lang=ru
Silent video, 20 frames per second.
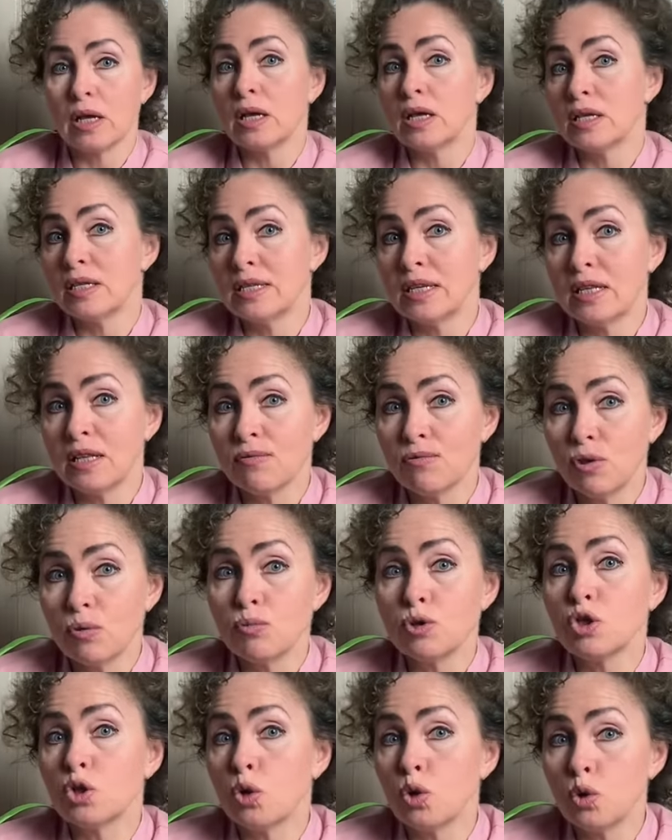Дело в том,
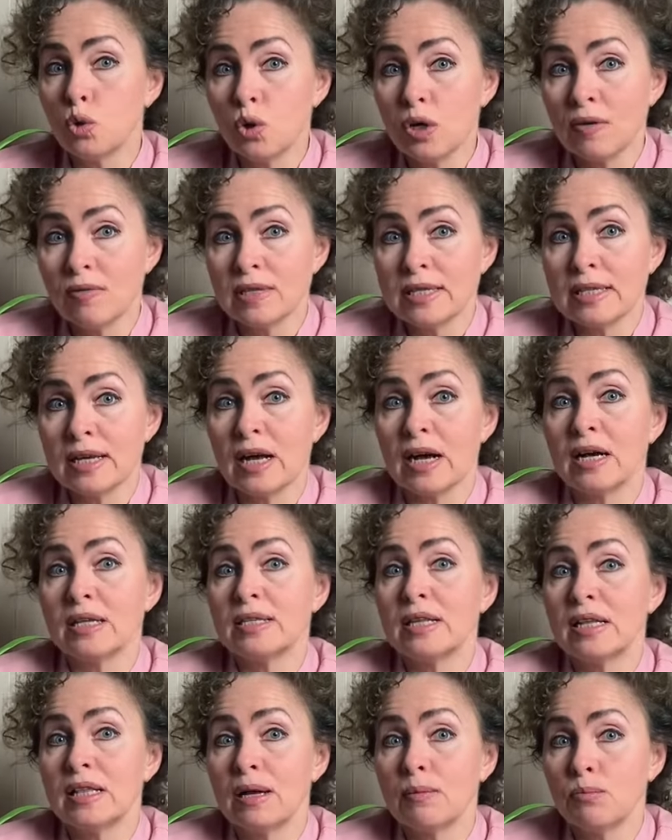что луковица
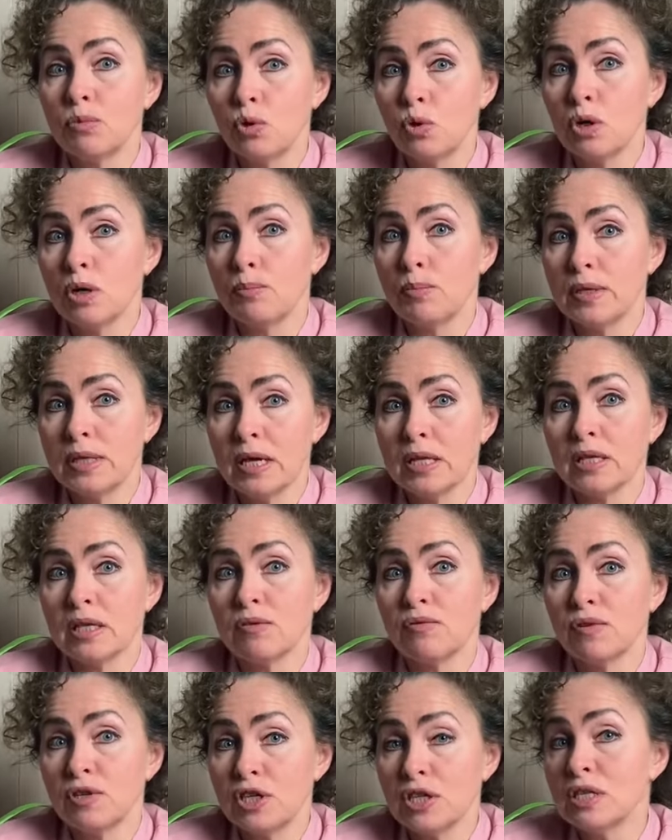отдала много
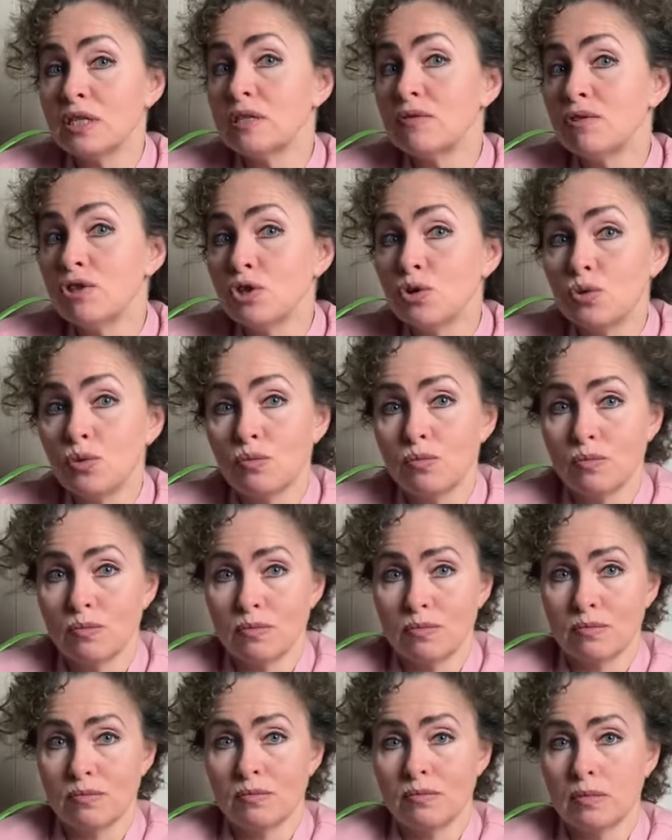питательных веществ цветку.
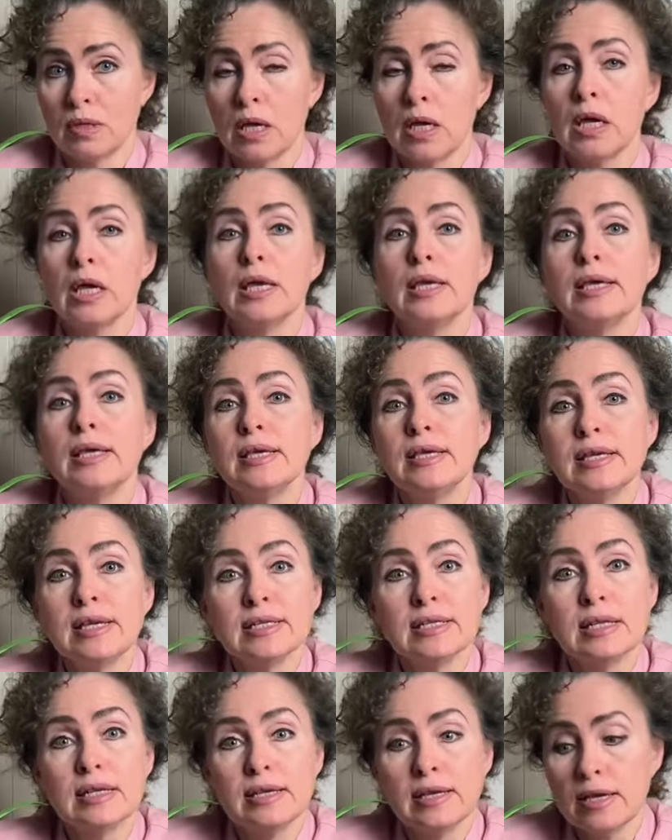И
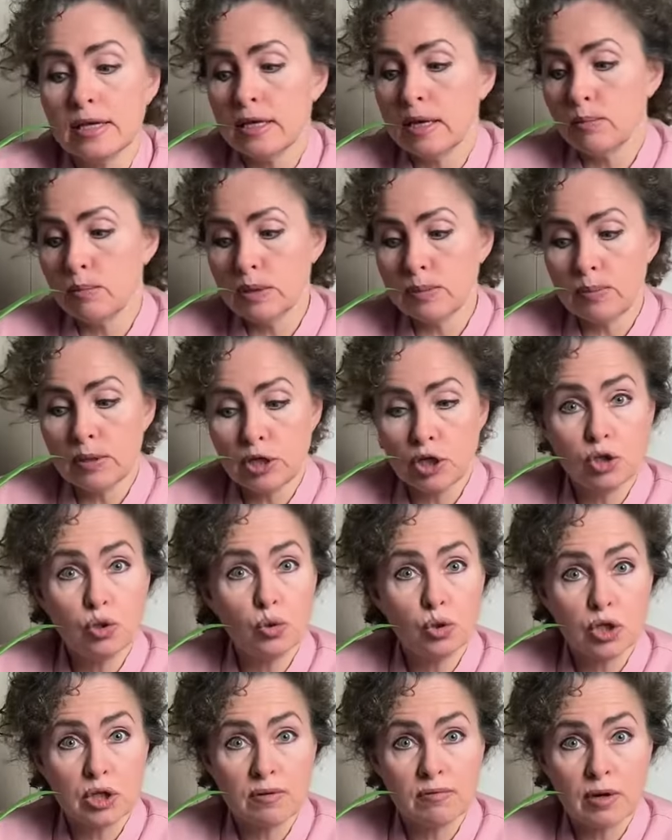если ей не обеспечить
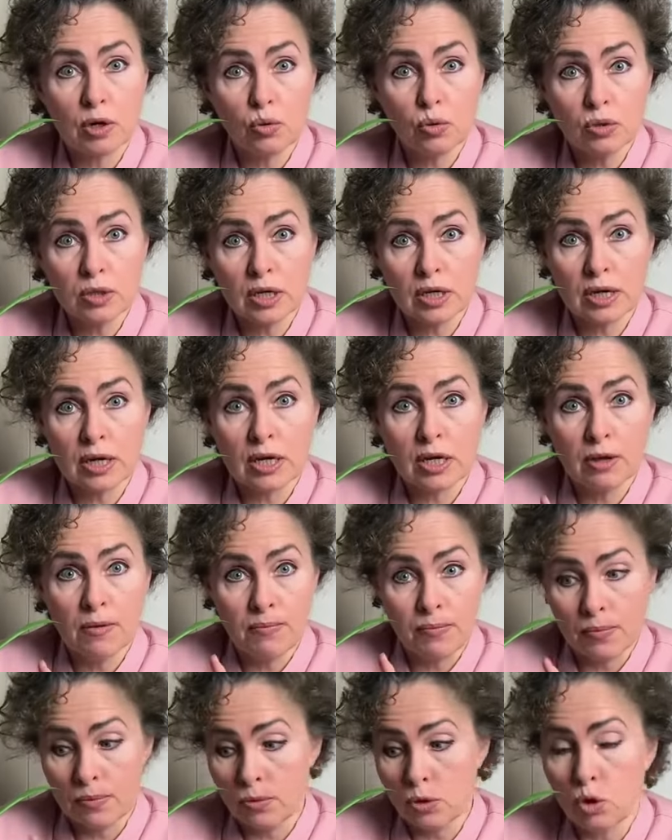должного отдыха,
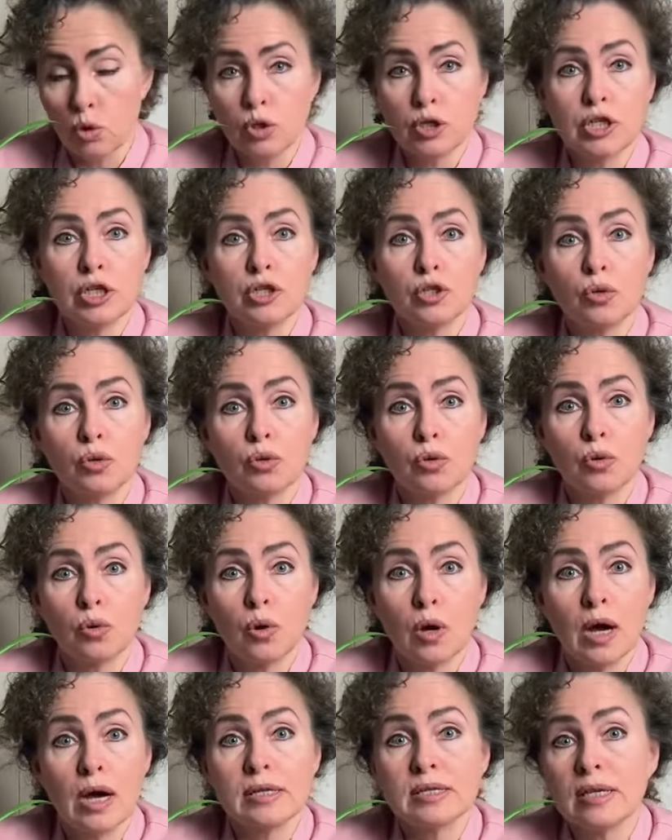то к сезону
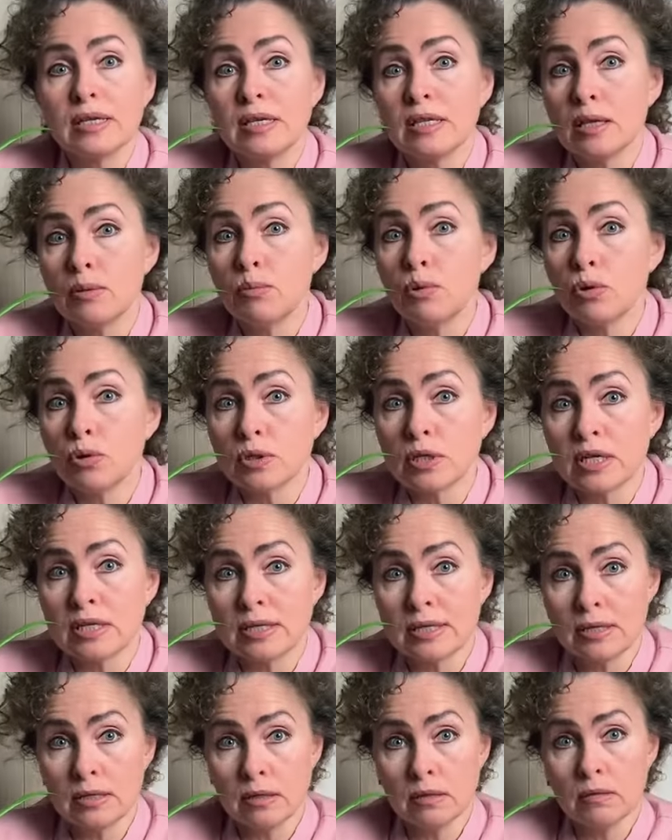она не наберется
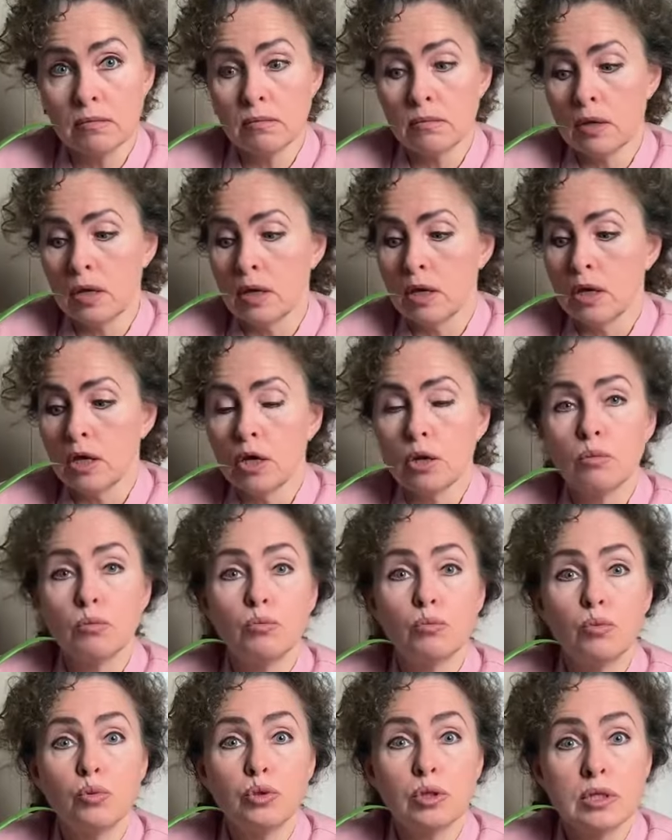сил,
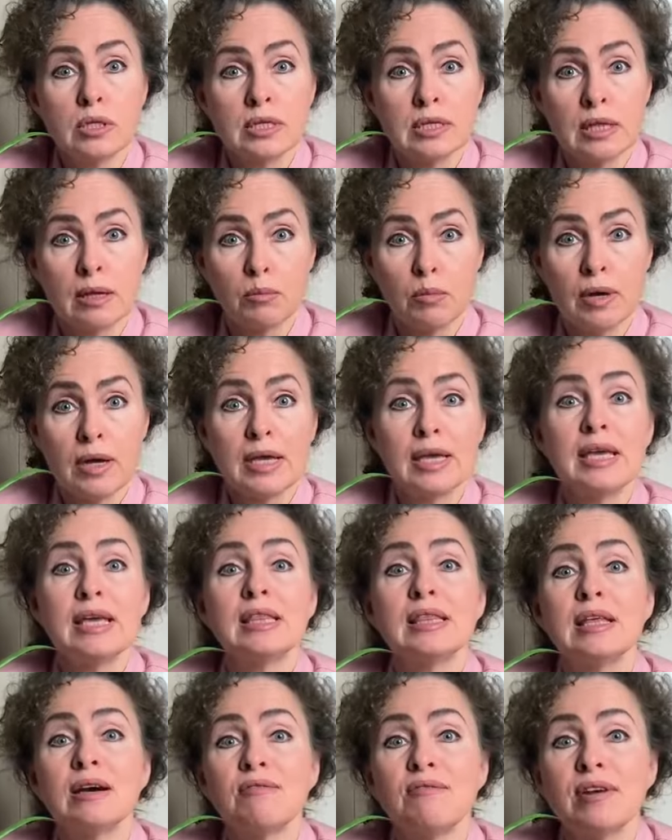будет слаба и
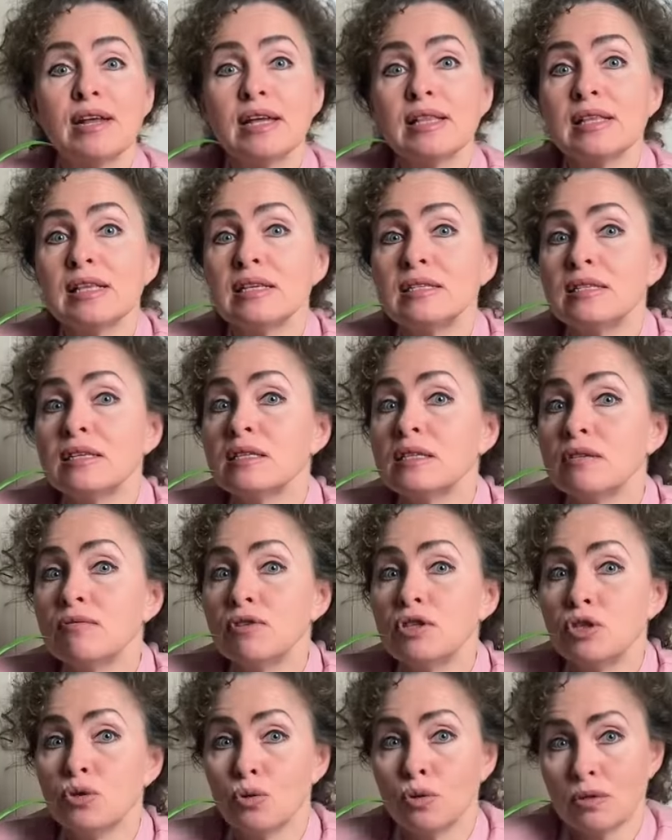навряд ли
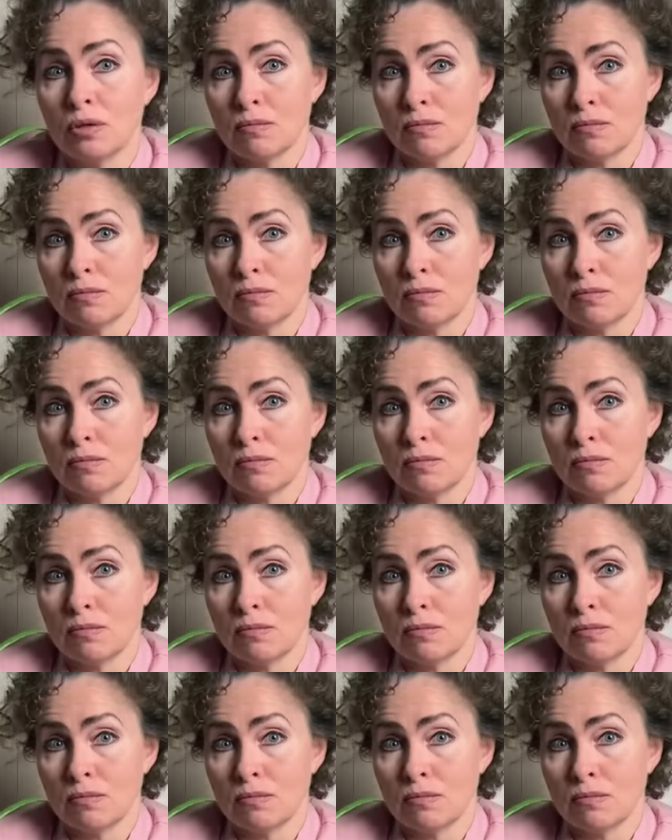зацветет.